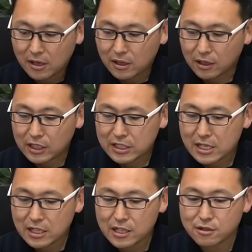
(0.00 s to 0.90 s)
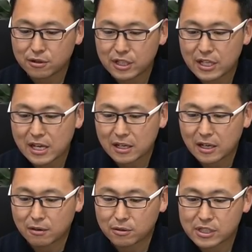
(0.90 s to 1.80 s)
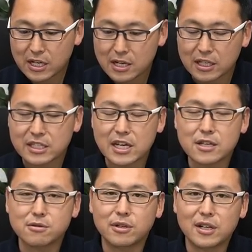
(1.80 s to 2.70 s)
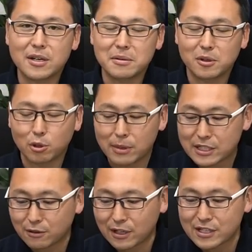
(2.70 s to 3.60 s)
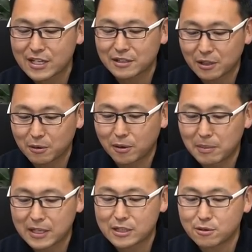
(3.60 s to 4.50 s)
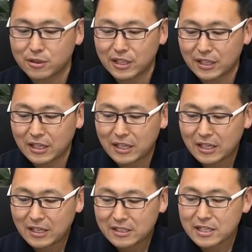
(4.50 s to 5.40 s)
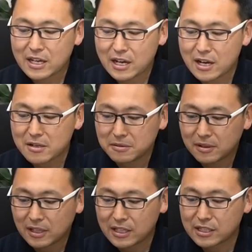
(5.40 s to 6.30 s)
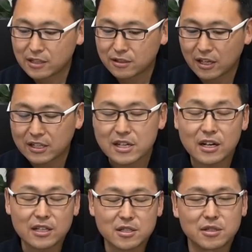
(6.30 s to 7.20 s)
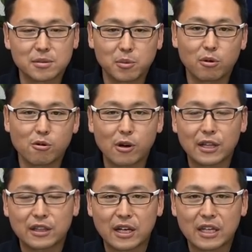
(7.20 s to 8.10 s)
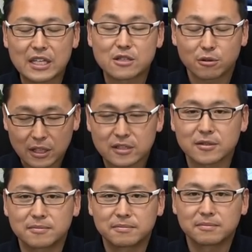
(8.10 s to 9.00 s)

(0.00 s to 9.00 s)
うなんかにせんにじゅうにねんあの四半期最初から飛ばしてる感じなんですけど、まあ、非常に前半いちがつからさんがつもう濃かった印象です。